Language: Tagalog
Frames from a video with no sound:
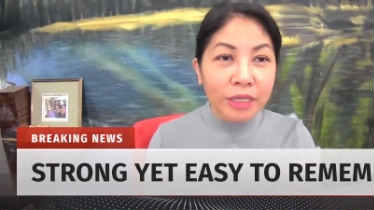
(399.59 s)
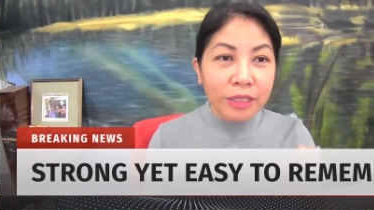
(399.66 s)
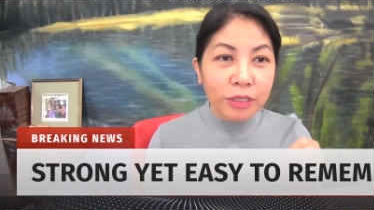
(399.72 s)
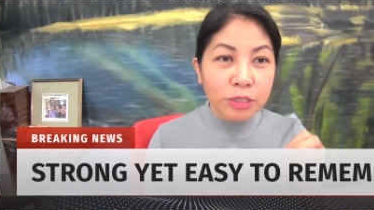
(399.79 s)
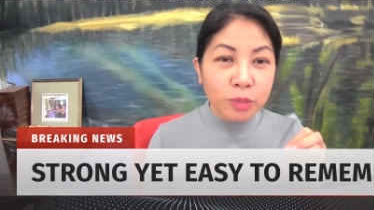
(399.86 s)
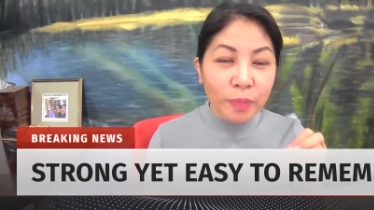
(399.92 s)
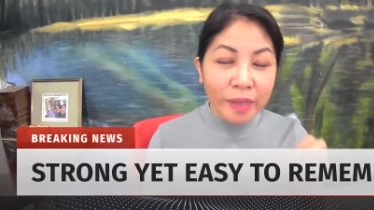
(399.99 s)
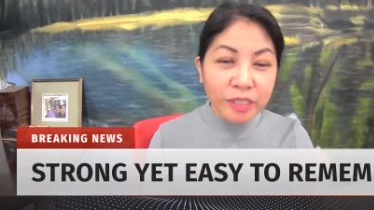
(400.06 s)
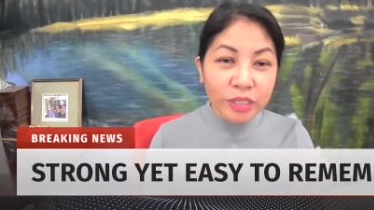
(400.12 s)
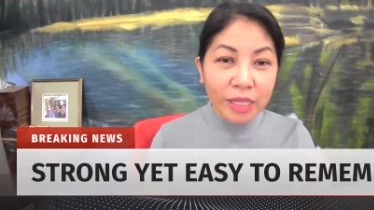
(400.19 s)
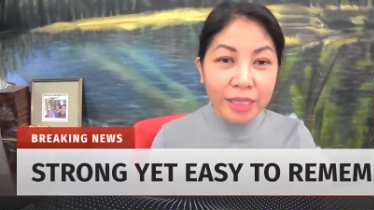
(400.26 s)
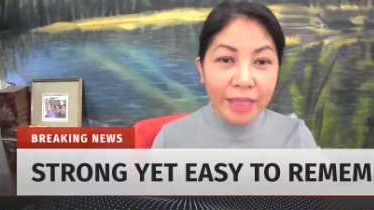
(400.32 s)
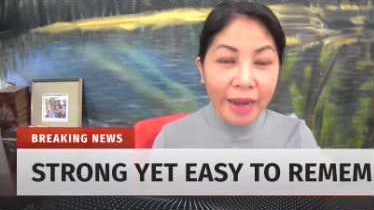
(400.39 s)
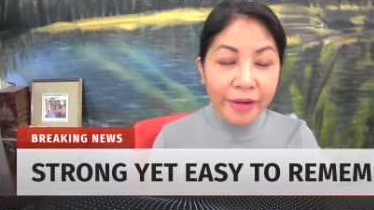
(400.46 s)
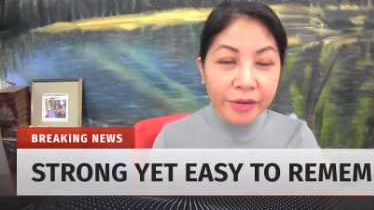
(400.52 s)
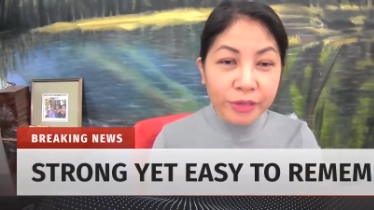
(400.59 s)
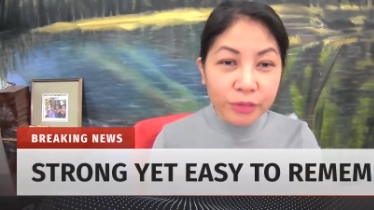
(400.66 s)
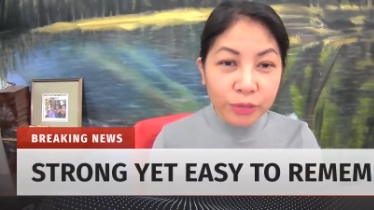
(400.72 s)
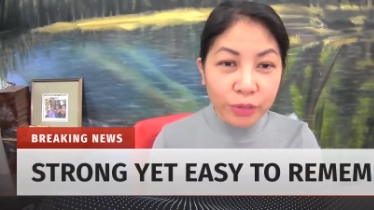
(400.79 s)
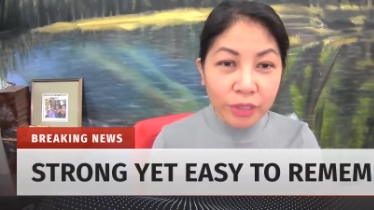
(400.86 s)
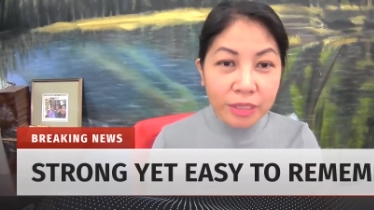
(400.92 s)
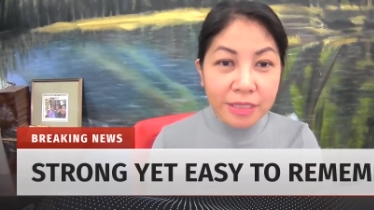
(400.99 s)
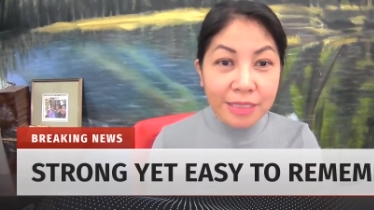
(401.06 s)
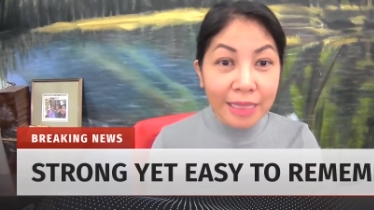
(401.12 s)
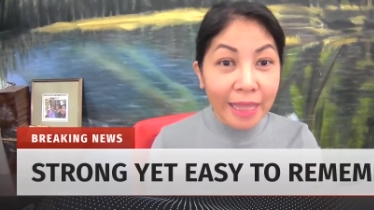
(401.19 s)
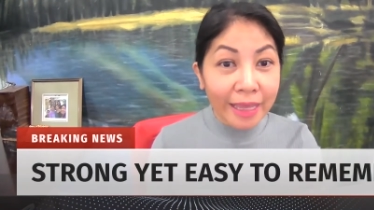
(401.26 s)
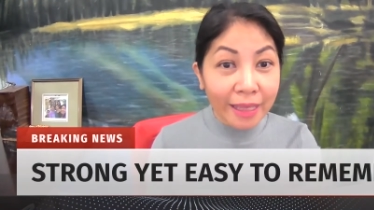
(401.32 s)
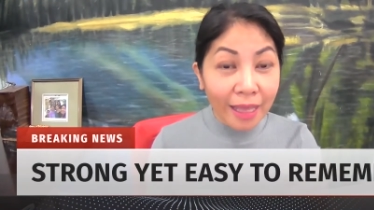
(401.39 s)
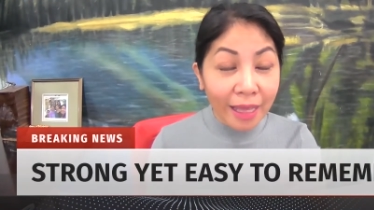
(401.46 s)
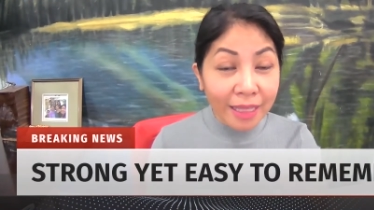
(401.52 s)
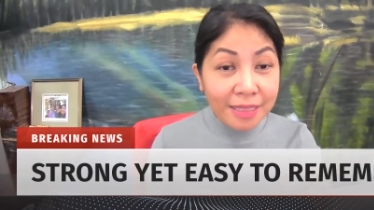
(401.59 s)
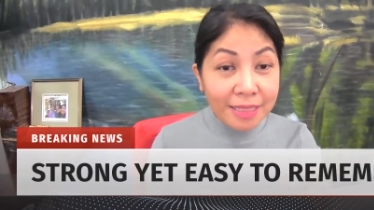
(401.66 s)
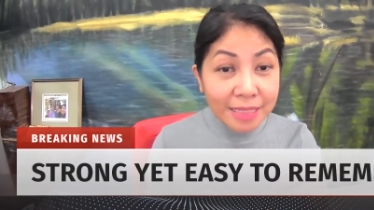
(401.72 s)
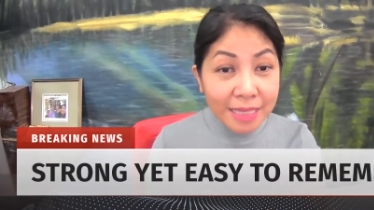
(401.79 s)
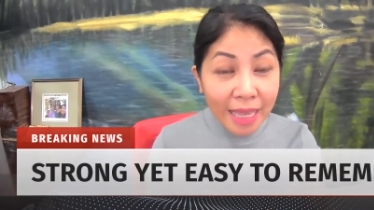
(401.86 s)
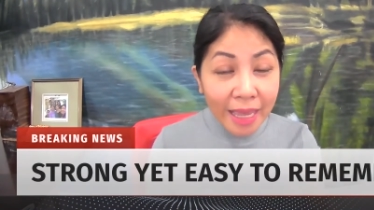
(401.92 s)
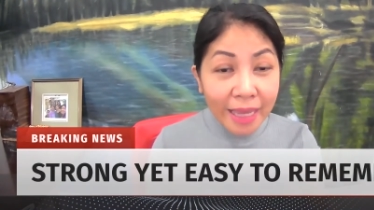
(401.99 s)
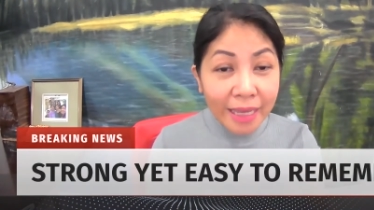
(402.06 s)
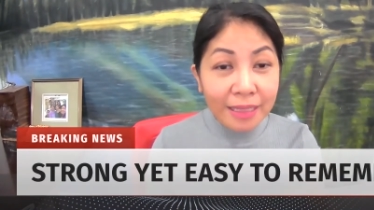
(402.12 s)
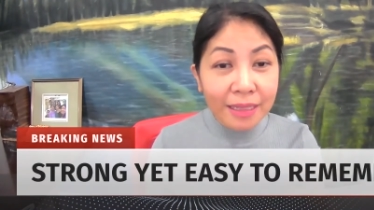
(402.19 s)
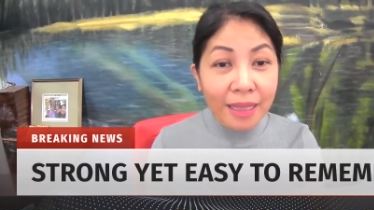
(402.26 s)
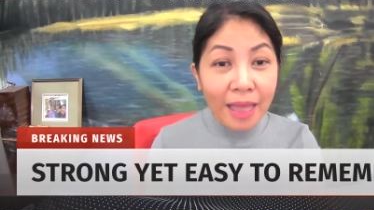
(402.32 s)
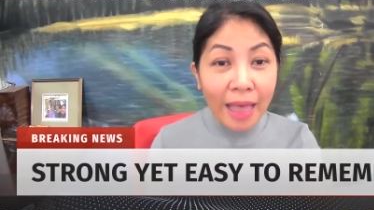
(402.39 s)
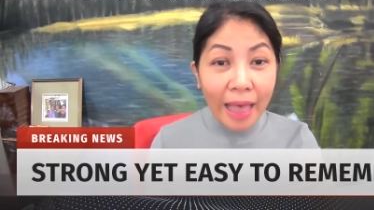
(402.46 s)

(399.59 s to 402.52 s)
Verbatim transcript: Yung special characters like at sign,